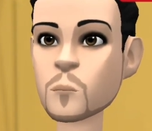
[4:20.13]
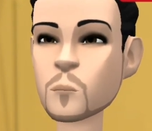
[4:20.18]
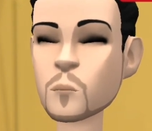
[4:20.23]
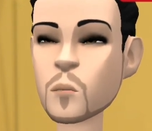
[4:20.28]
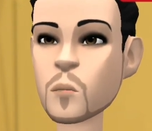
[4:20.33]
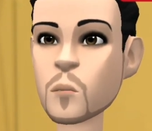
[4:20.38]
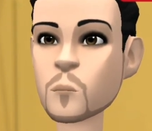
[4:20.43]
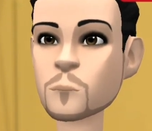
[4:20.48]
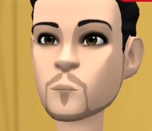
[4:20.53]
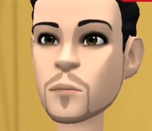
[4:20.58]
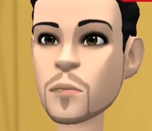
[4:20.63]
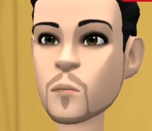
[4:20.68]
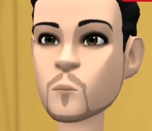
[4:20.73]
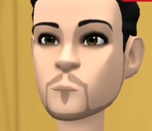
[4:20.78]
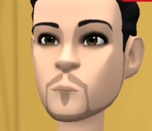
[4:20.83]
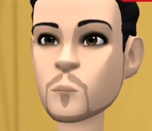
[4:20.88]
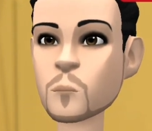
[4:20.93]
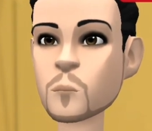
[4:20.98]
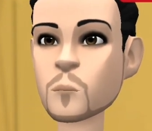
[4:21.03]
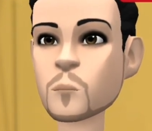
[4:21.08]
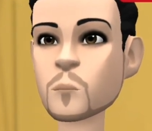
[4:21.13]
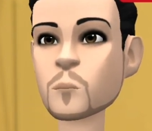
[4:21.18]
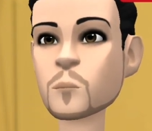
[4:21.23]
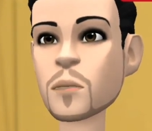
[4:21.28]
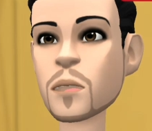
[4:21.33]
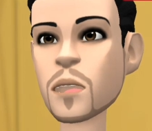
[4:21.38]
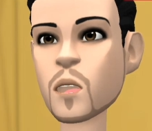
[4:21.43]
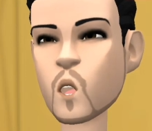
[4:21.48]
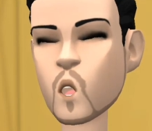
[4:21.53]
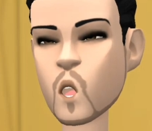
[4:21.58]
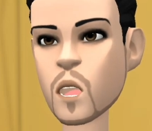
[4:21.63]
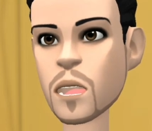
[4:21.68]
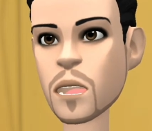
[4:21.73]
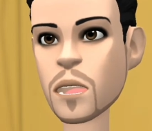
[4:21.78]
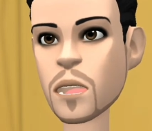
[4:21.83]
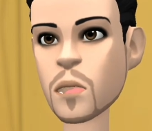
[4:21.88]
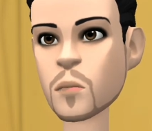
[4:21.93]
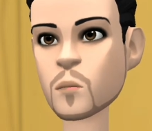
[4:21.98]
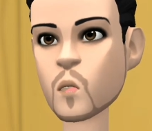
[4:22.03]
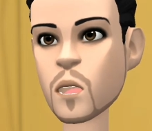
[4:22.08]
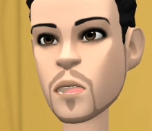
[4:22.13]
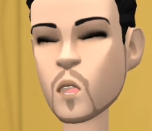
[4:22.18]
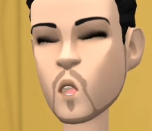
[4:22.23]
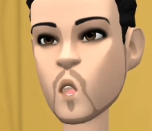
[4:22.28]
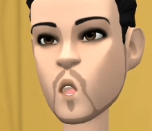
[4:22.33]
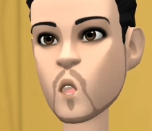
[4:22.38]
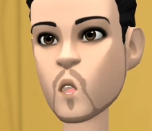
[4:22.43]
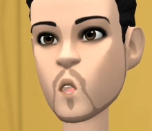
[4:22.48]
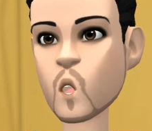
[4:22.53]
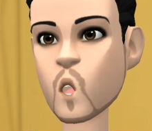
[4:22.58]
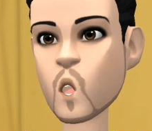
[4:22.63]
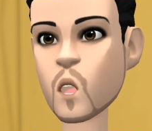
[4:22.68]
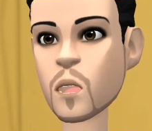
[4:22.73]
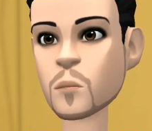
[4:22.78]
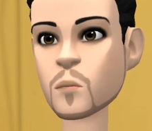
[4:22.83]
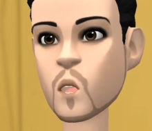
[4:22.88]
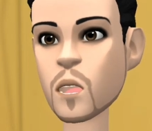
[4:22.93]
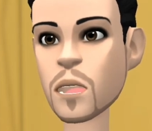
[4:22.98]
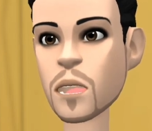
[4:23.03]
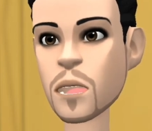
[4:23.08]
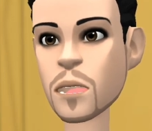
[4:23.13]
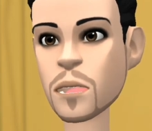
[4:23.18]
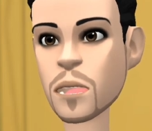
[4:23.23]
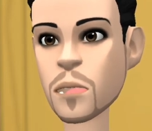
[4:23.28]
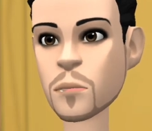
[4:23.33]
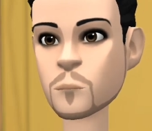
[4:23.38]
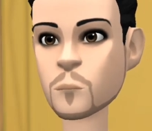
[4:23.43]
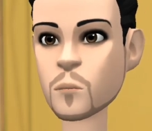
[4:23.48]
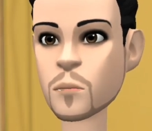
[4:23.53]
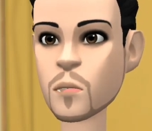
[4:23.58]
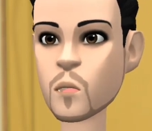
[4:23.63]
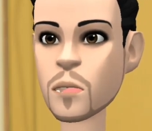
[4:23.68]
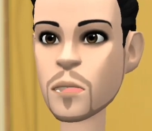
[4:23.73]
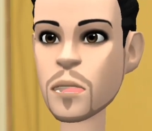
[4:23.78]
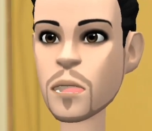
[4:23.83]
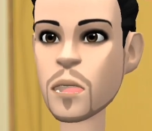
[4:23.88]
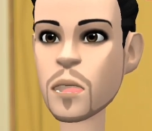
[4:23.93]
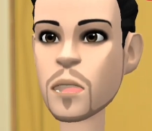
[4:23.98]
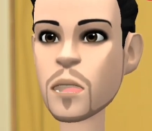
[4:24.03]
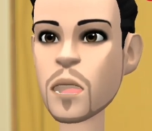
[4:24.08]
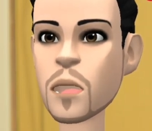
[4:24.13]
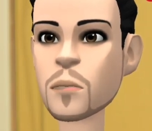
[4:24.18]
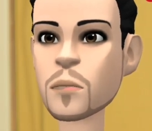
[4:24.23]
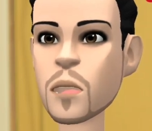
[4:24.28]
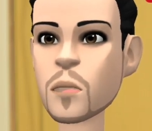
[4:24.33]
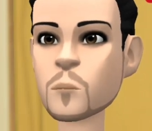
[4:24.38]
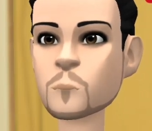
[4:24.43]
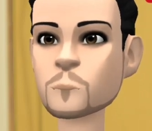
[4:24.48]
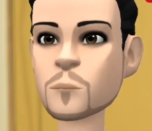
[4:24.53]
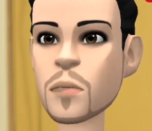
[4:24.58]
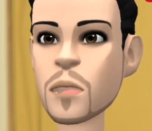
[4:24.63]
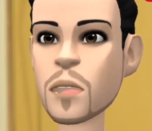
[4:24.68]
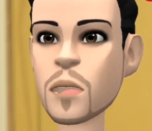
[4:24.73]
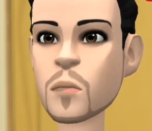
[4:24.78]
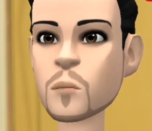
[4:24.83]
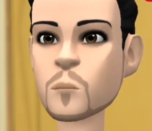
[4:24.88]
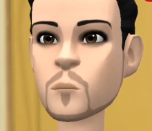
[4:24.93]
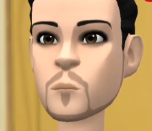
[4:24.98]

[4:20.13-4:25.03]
আমি টাকা পয়সার জন্য পুরা হিমশিম খাইয়ে গেছিলাম